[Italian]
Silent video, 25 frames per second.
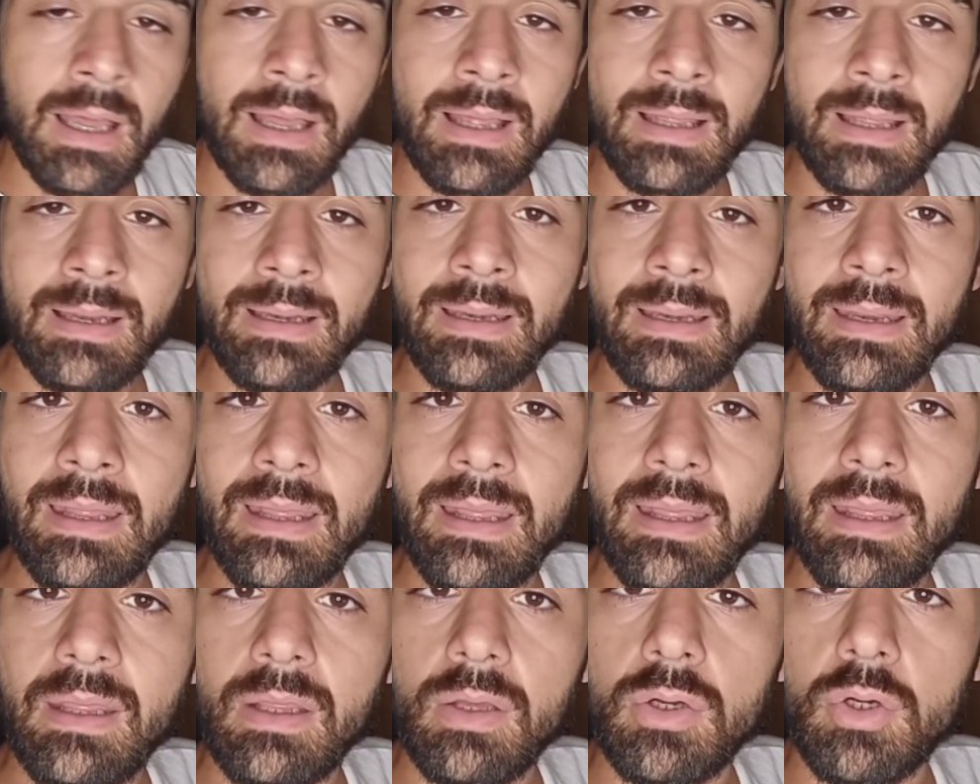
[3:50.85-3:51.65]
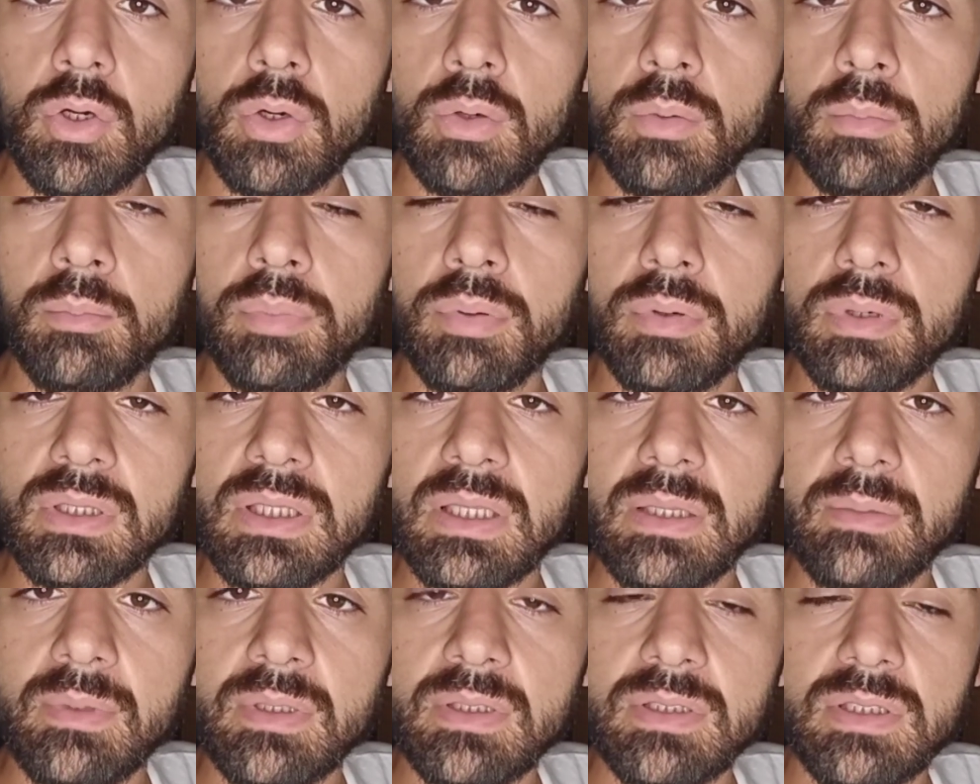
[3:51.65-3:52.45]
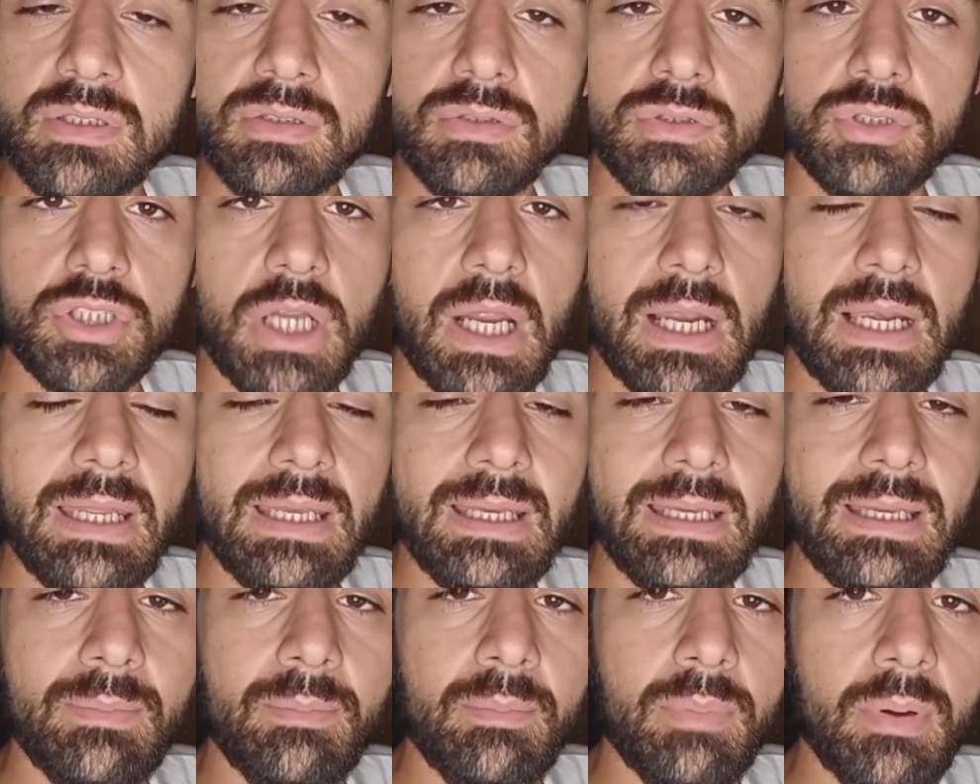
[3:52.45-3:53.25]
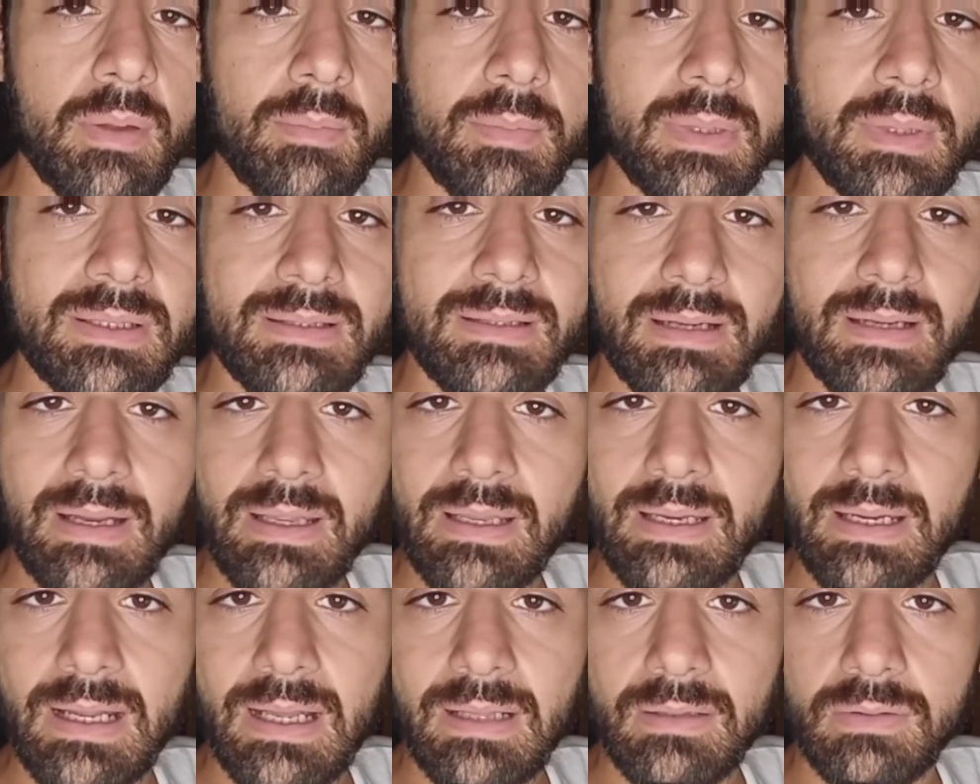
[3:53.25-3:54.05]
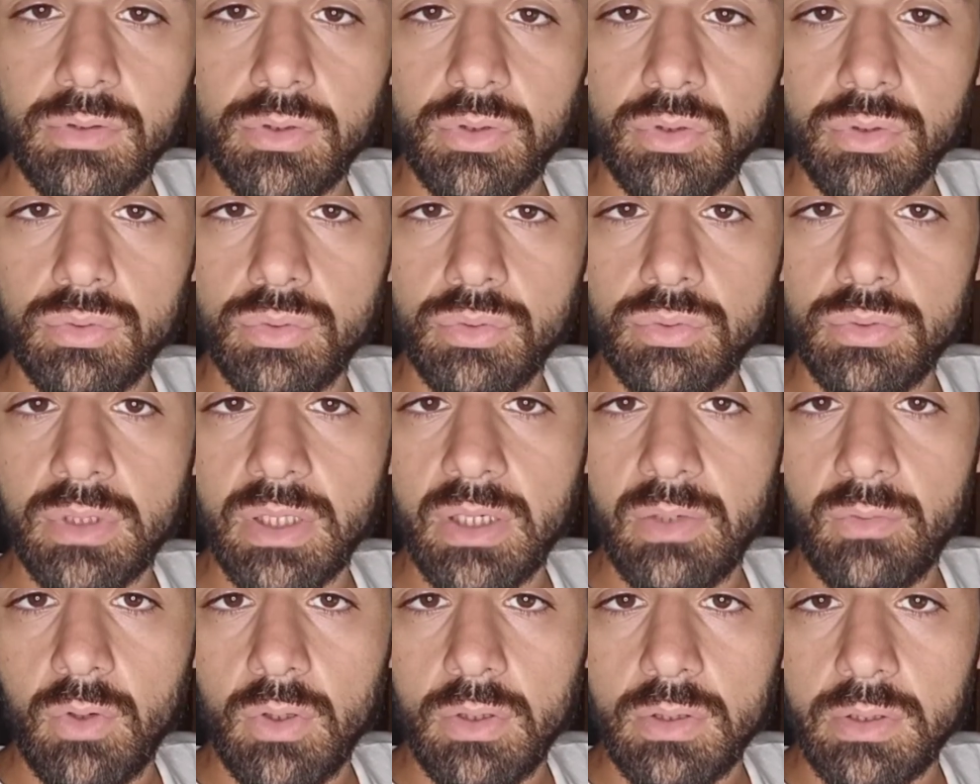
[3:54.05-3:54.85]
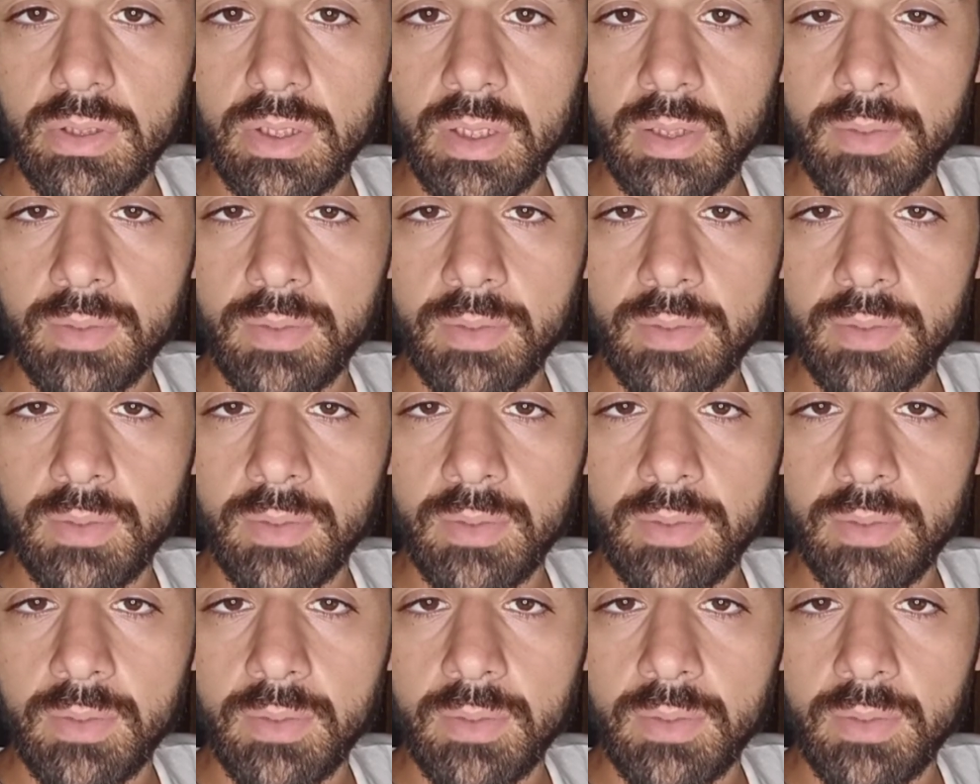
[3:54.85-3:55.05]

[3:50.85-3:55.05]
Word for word: nei comportamenti sociali che poi metterai in atto tutte le volte.